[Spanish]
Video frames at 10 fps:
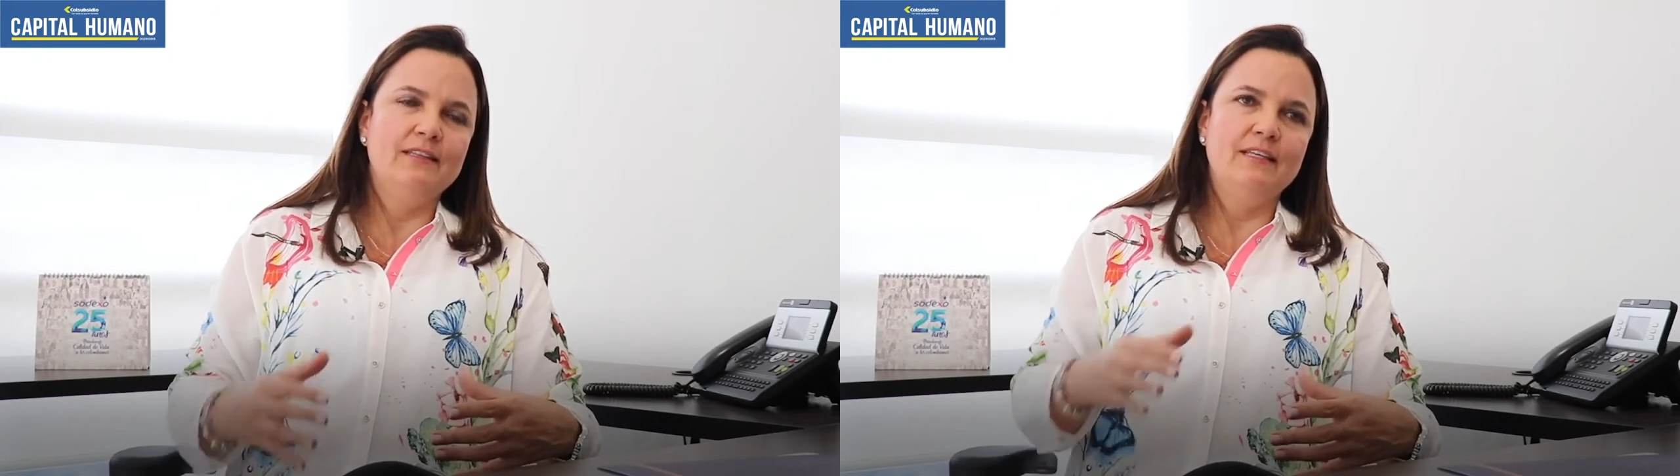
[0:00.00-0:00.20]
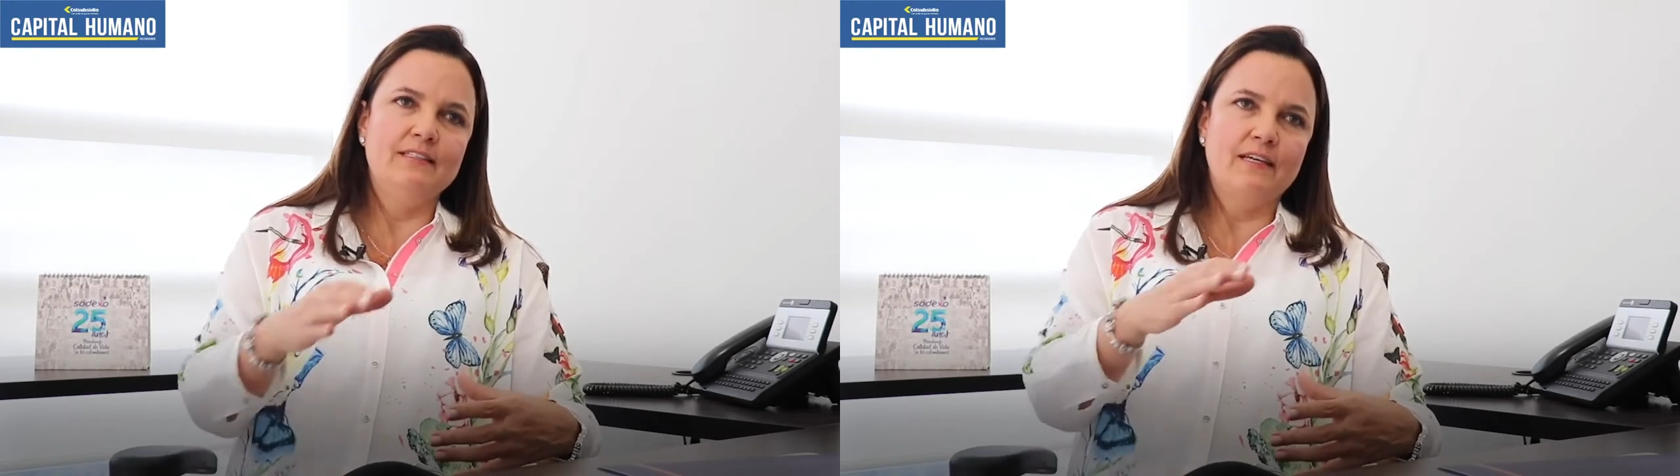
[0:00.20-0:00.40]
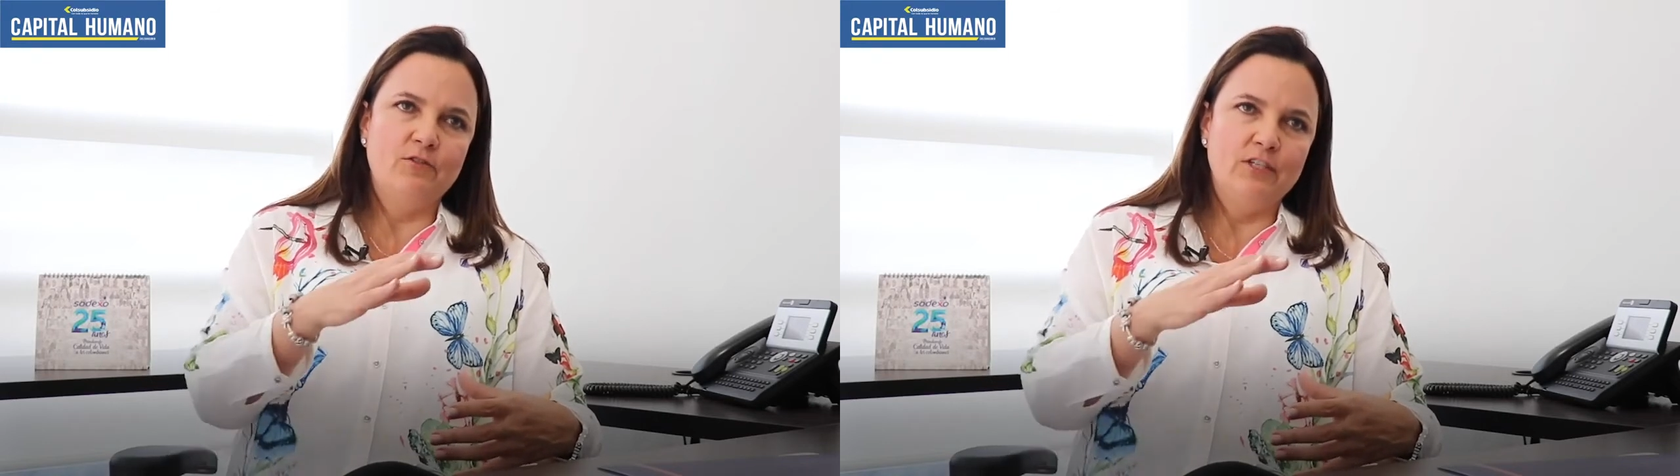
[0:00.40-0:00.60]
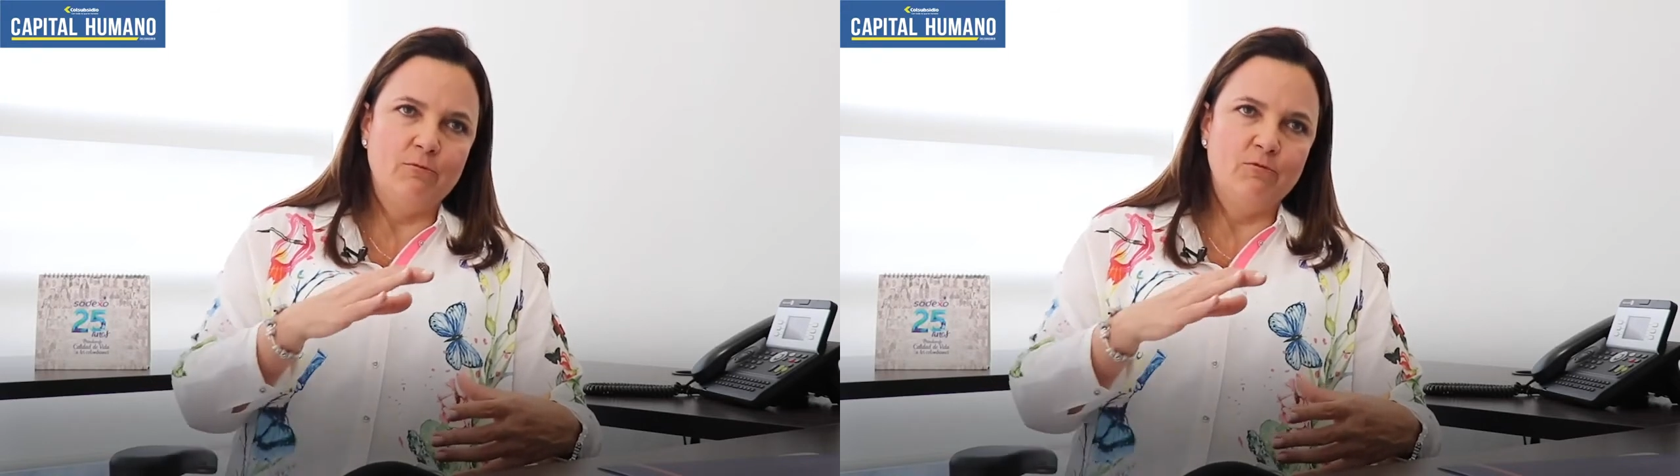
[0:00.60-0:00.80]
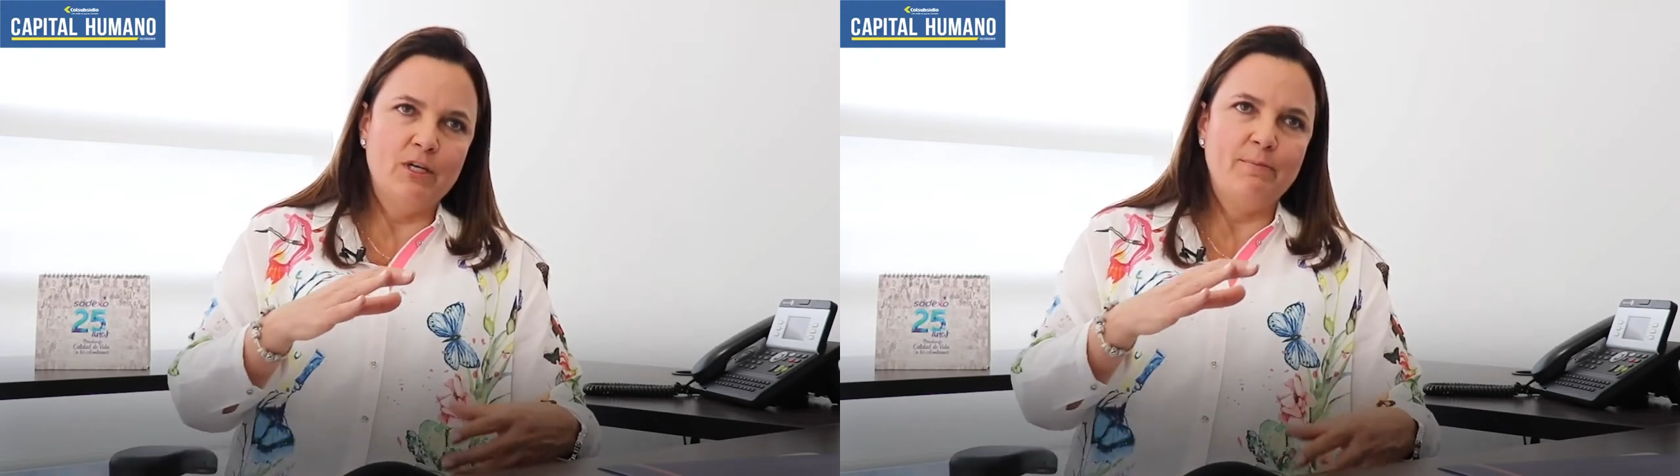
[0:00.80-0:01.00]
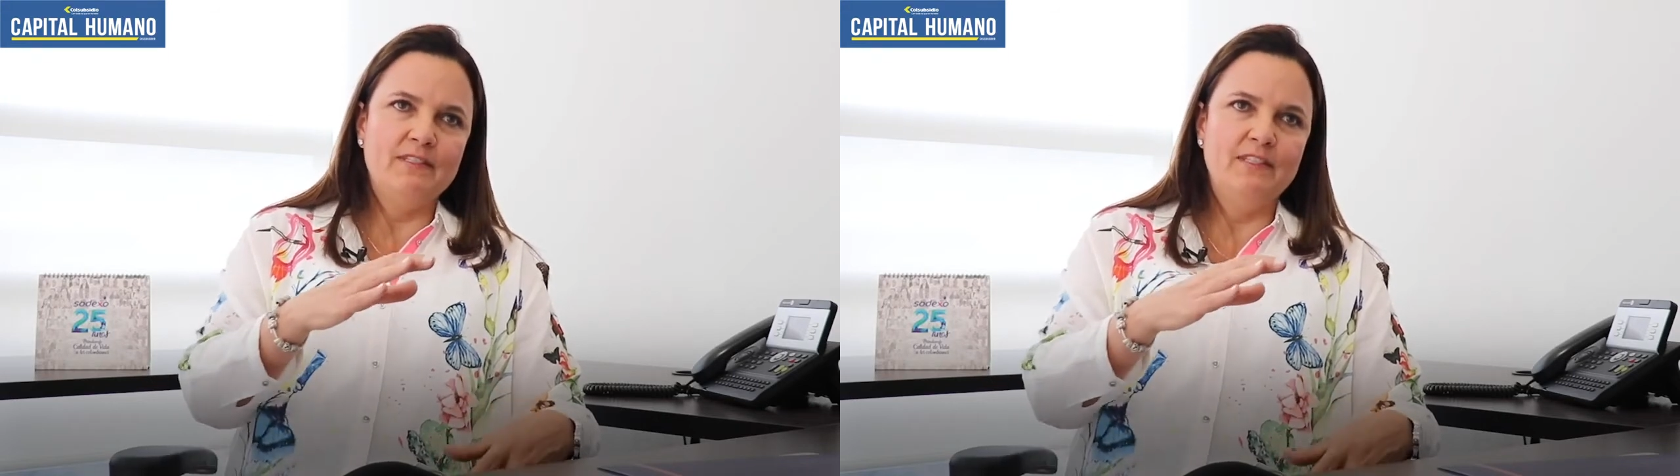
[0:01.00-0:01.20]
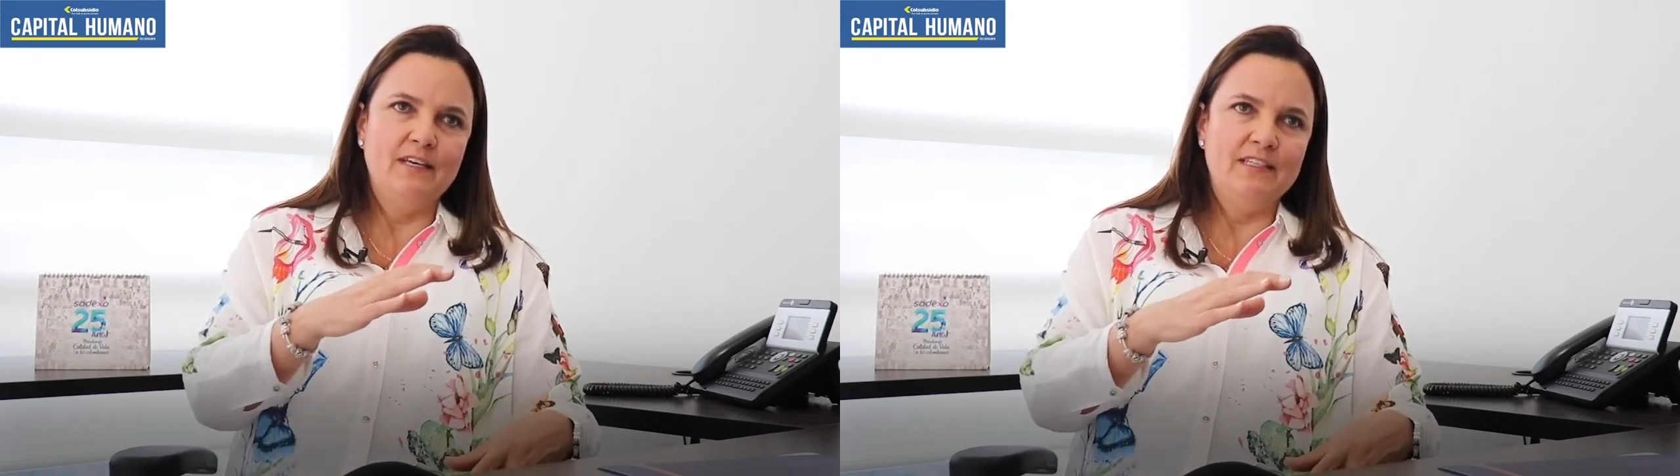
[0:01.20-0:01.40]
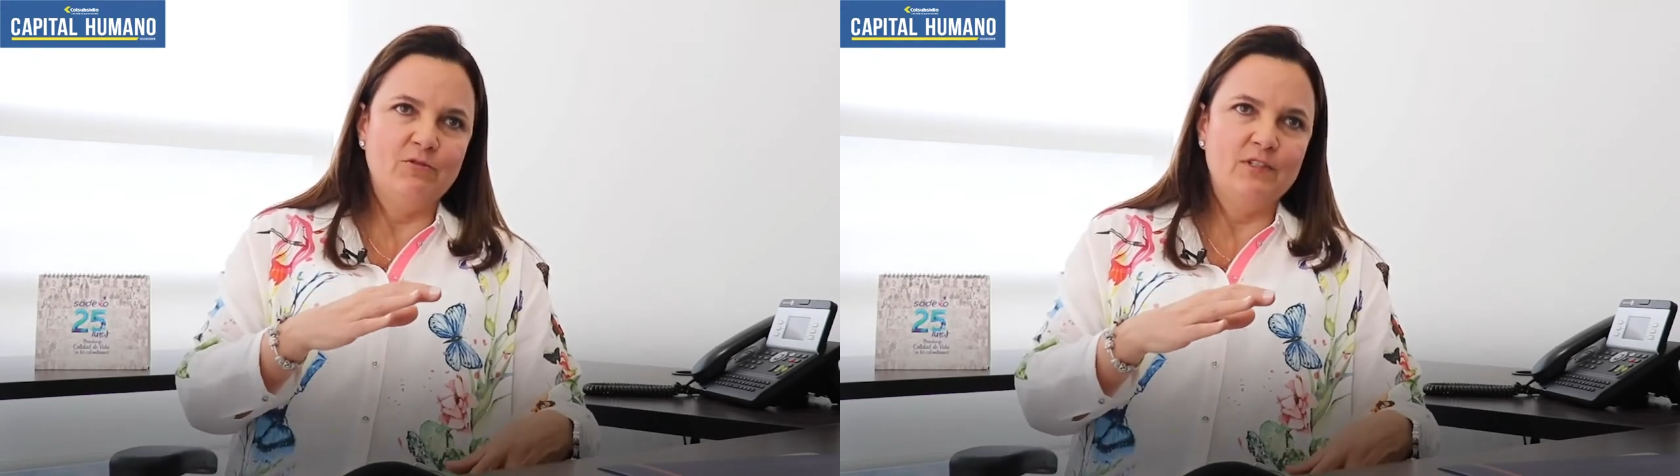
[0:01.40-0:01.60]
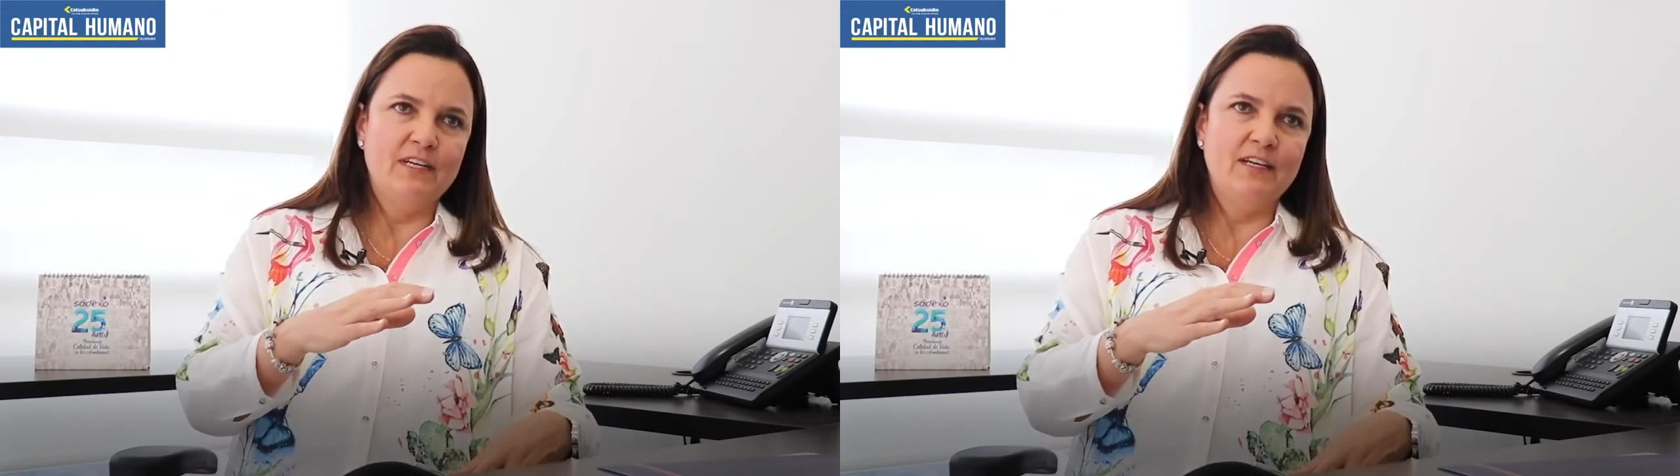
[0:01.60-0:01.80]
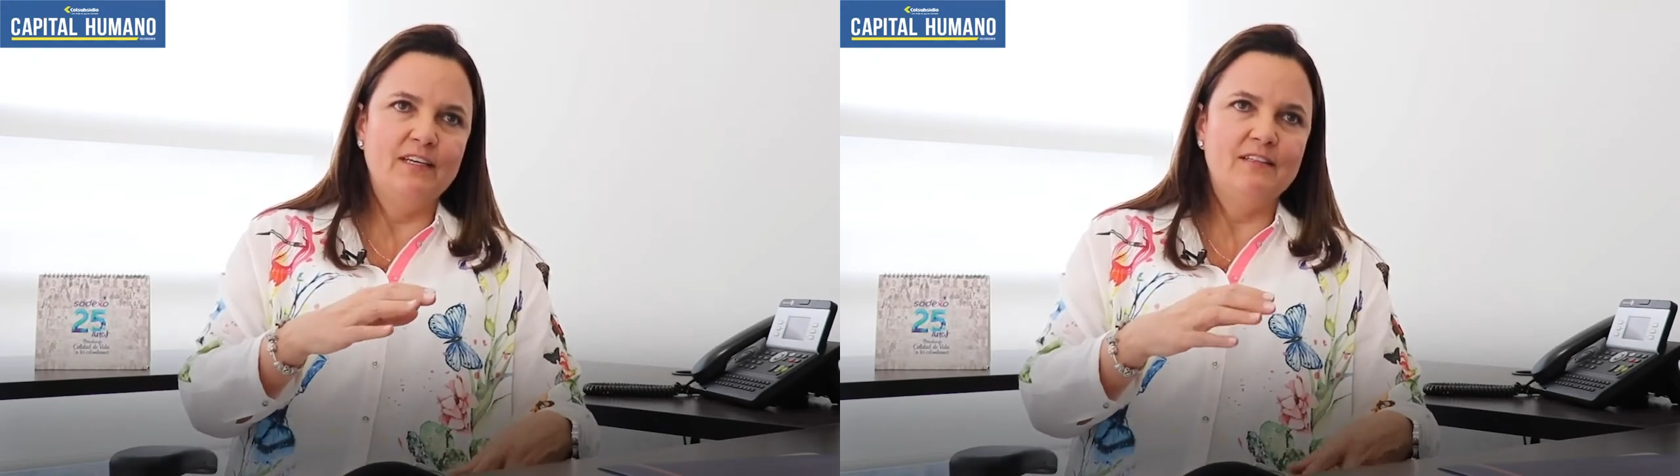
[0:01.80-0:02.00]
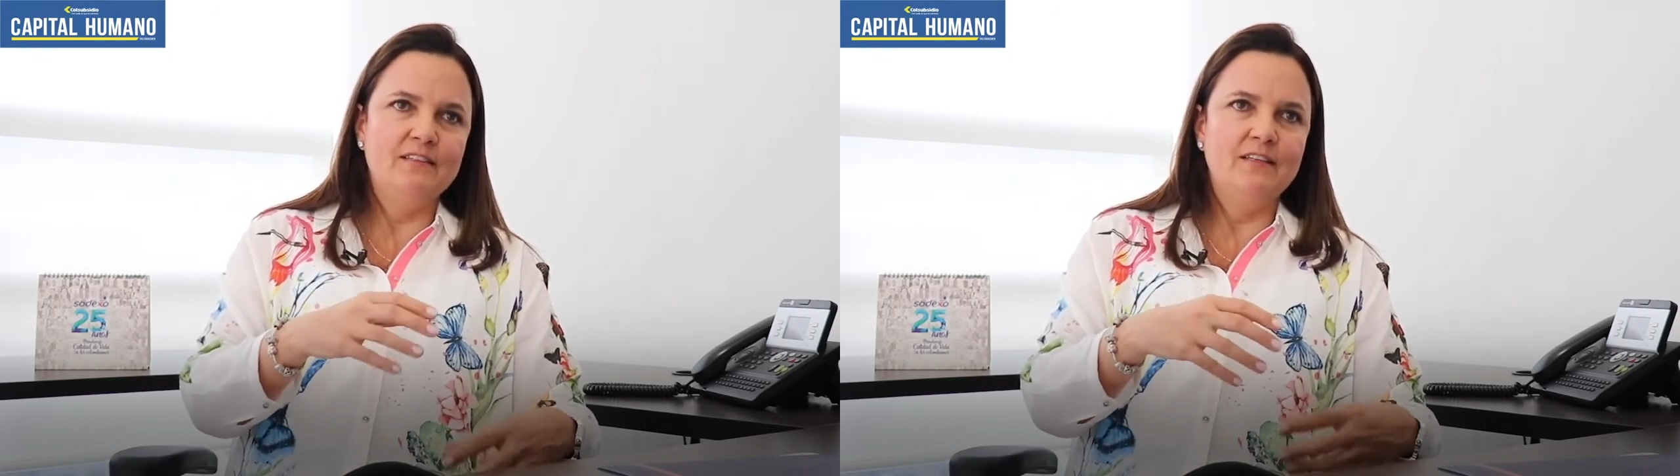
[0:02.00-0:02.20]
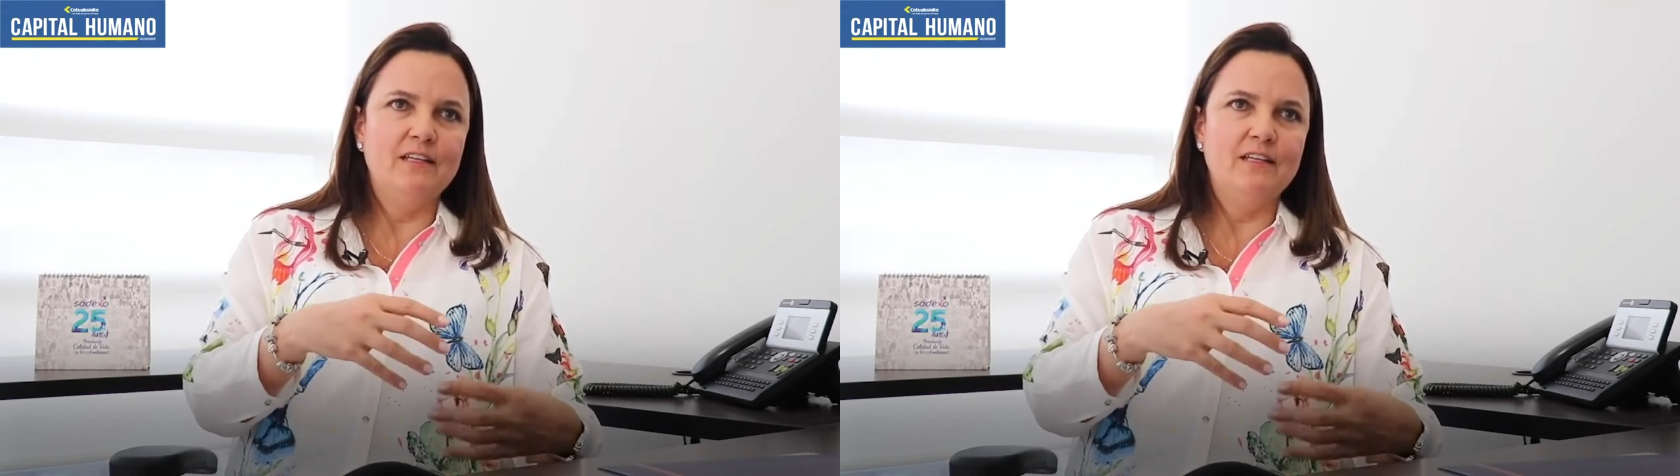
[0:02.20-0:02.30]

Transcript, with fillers: desarrollamos capacidades de nuestra gente,